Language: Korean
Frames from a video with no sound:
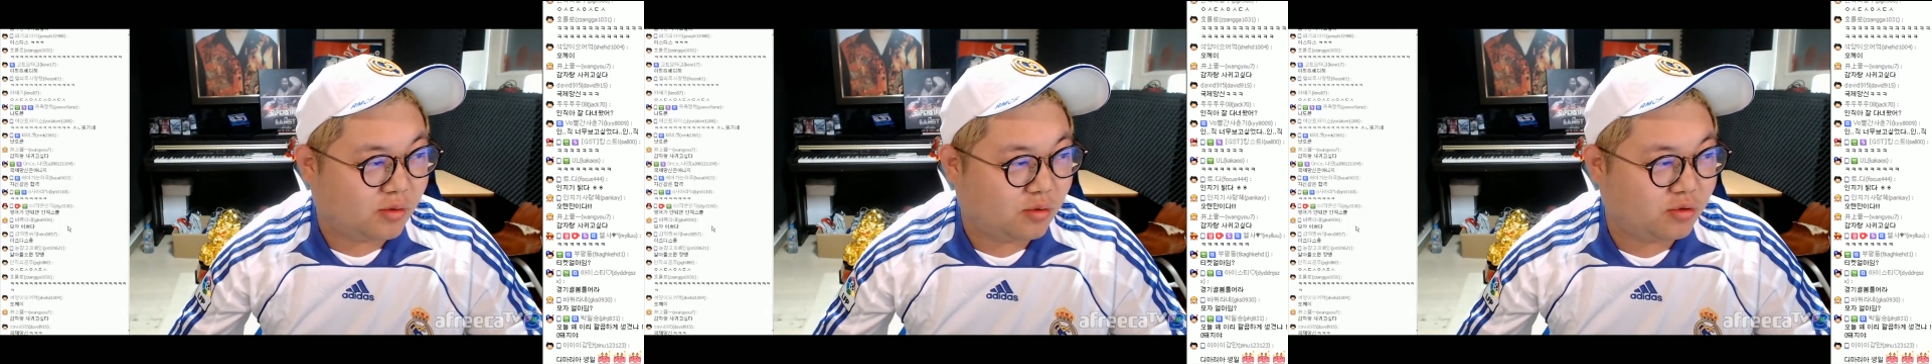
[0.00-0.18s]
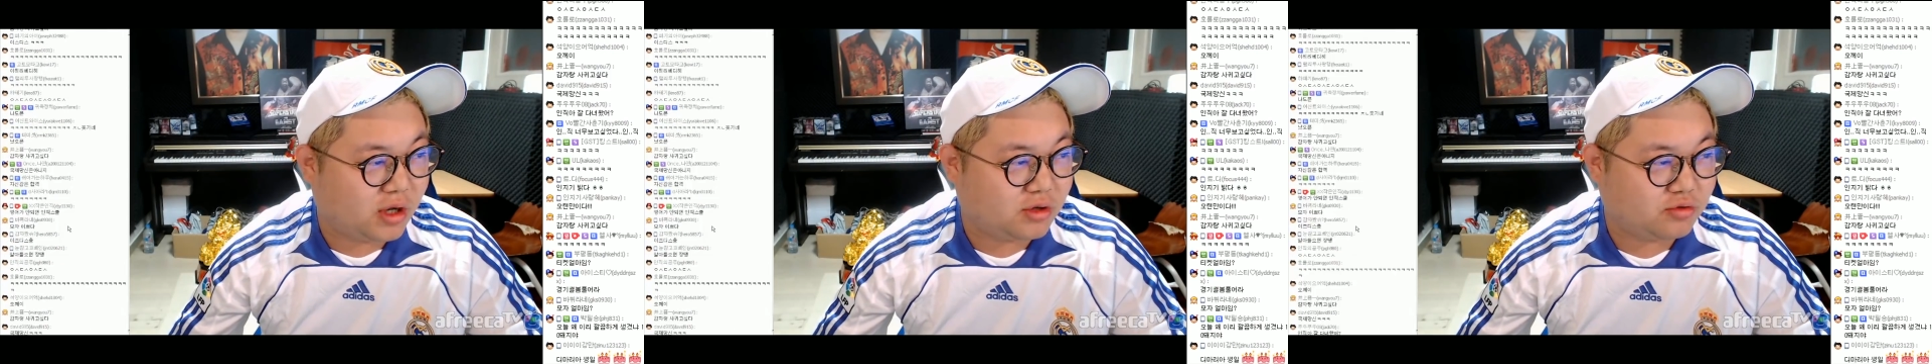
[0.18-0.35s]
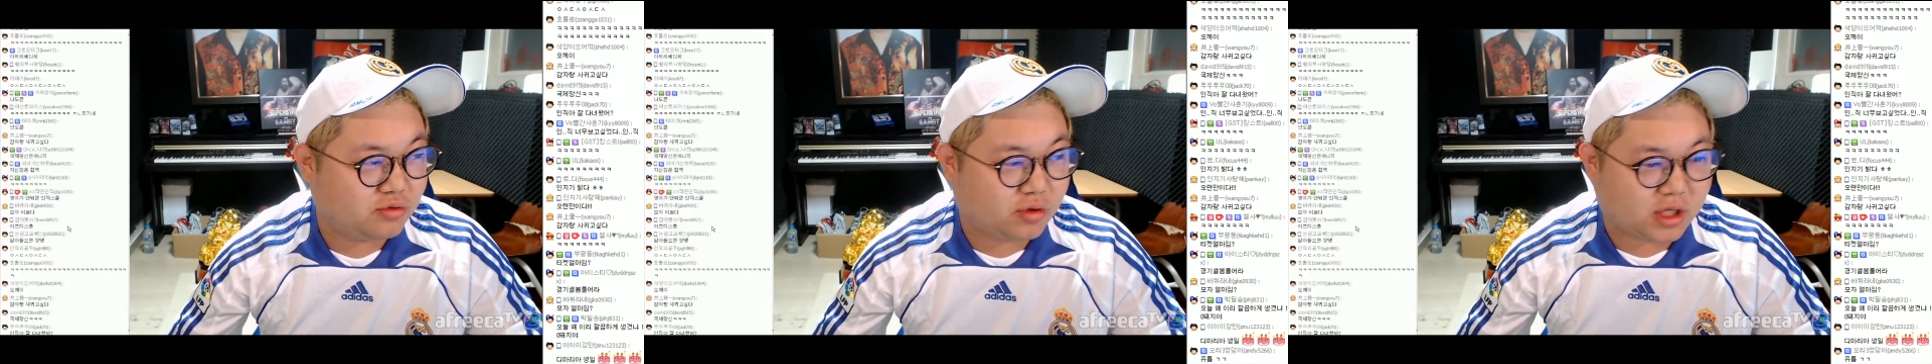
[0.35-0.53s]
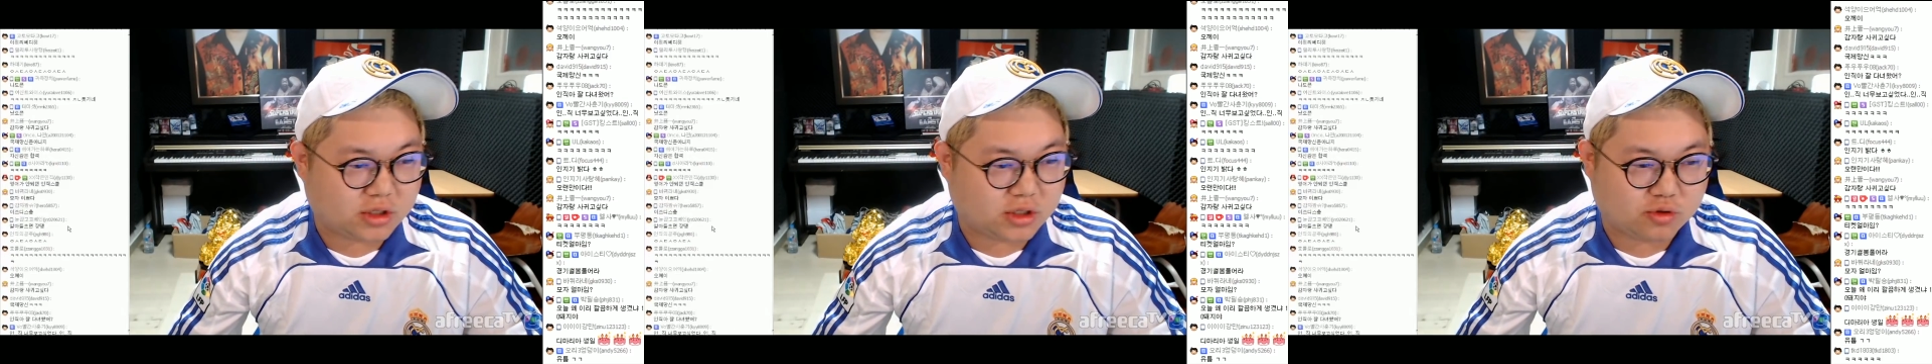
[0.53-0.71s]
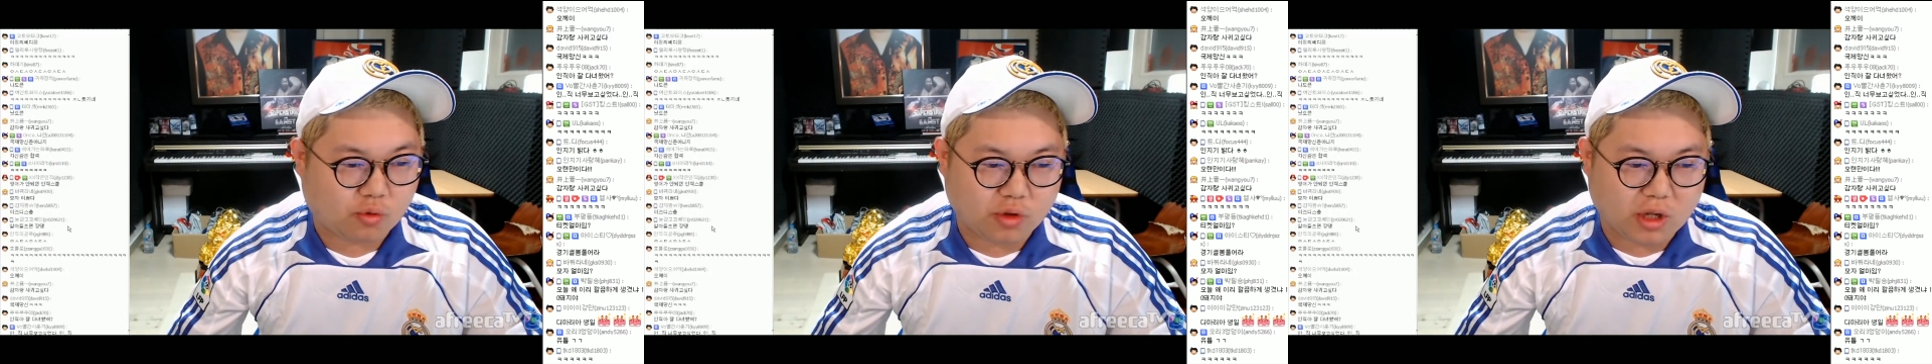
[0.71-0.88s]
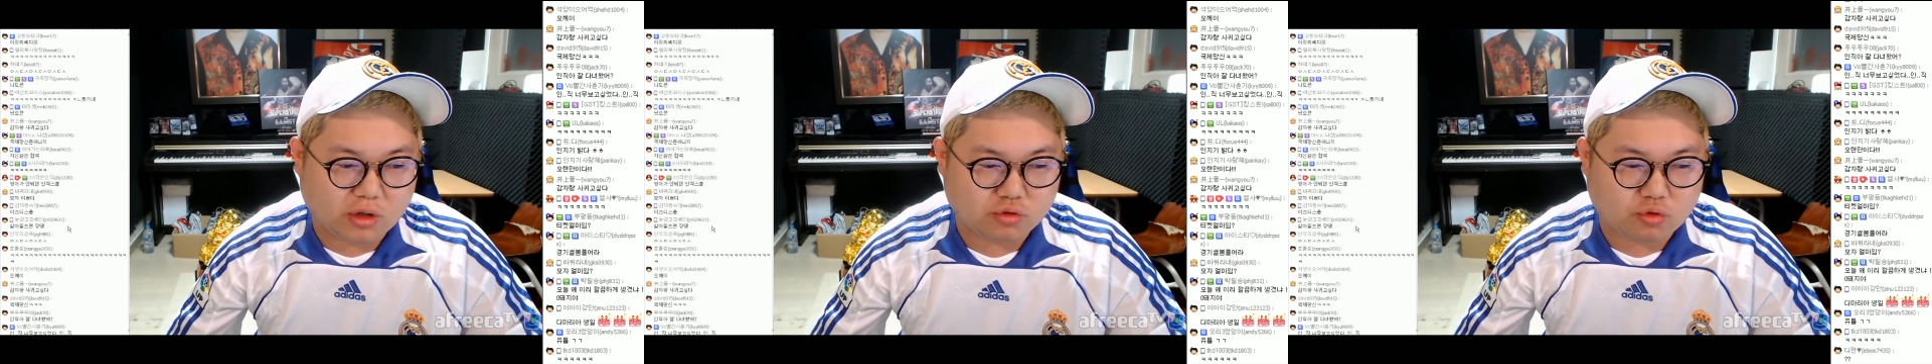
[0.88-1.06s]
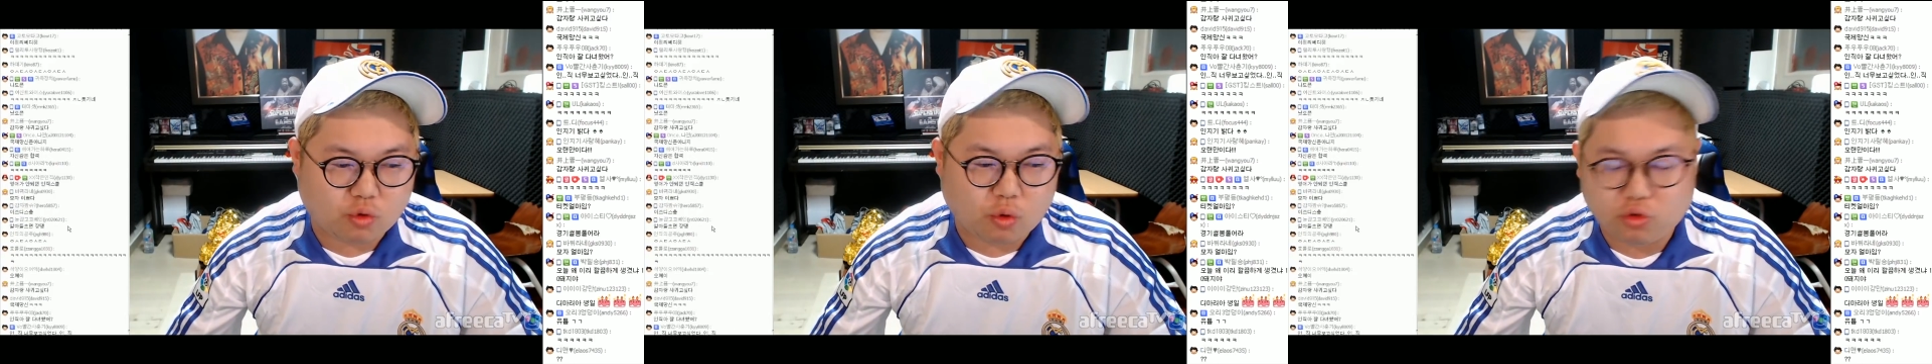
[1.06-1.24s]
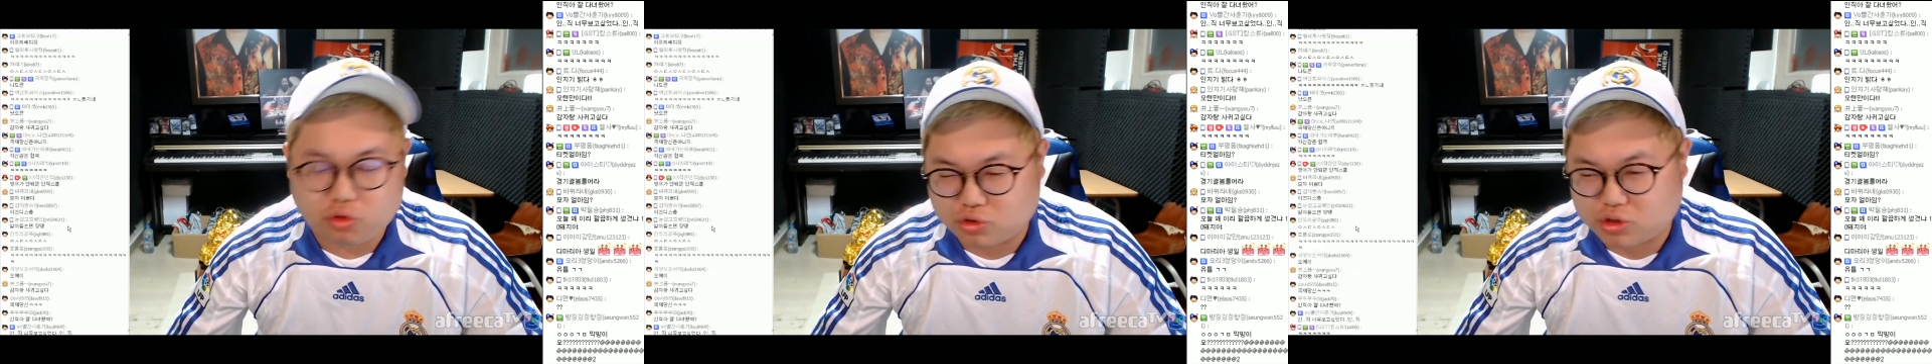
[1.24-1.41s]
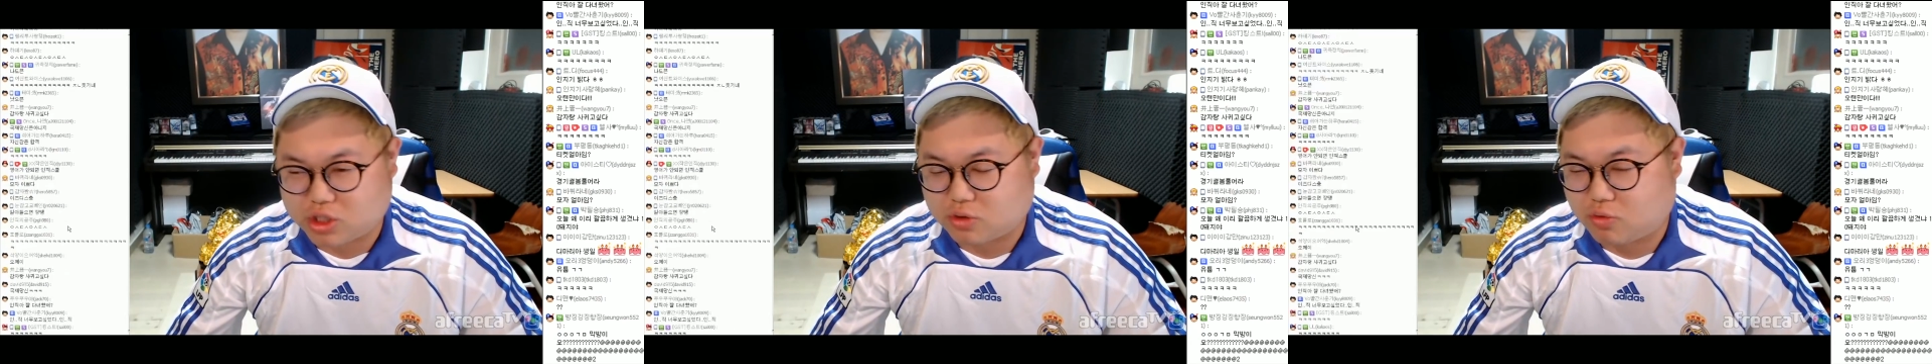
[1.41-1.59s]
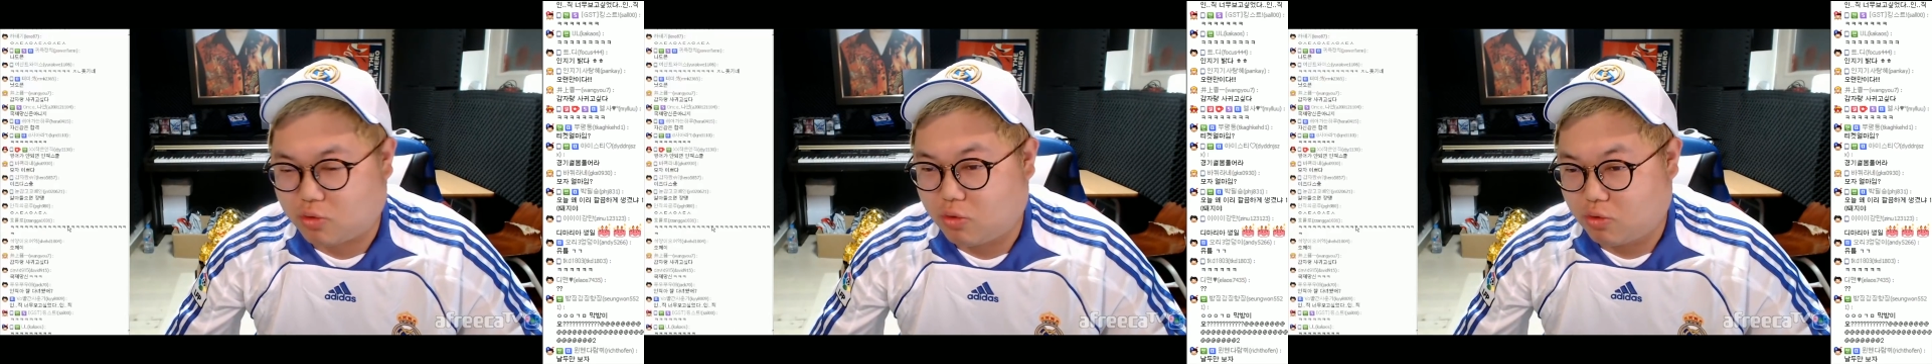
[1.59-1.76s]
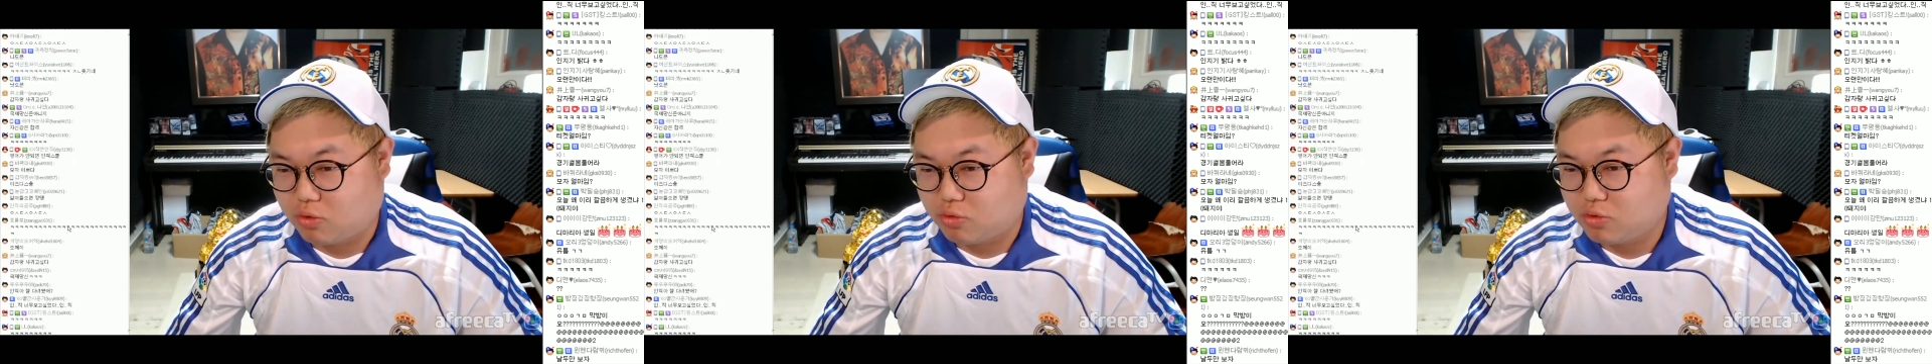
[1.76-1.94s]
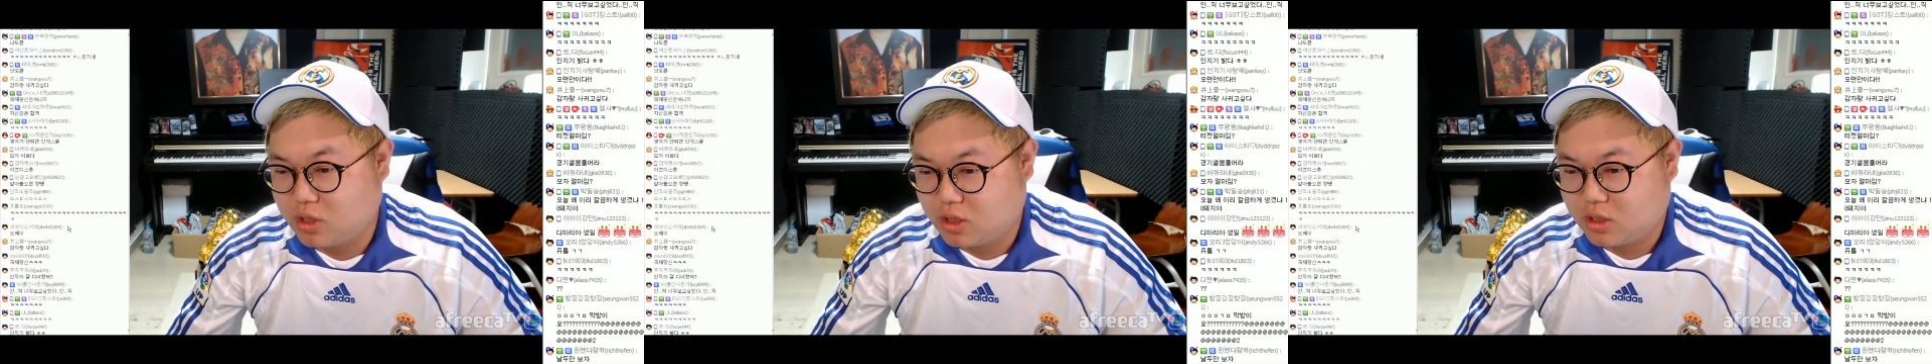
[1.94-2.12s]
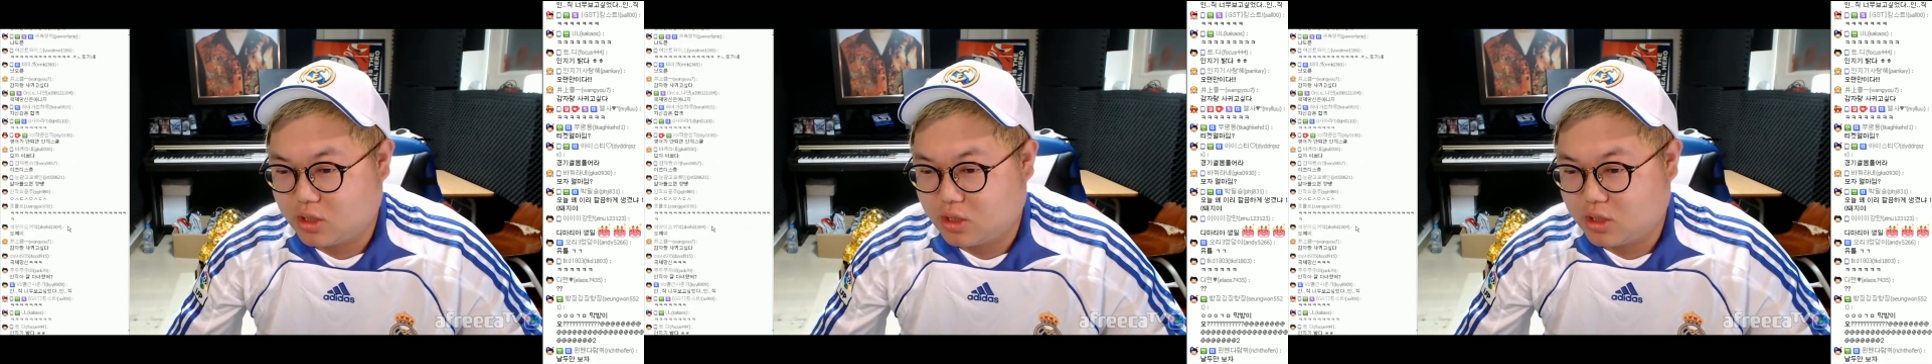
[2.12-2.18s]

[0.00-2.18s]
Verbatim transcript: 호날두도 다 찍고 호날두 골도 찍고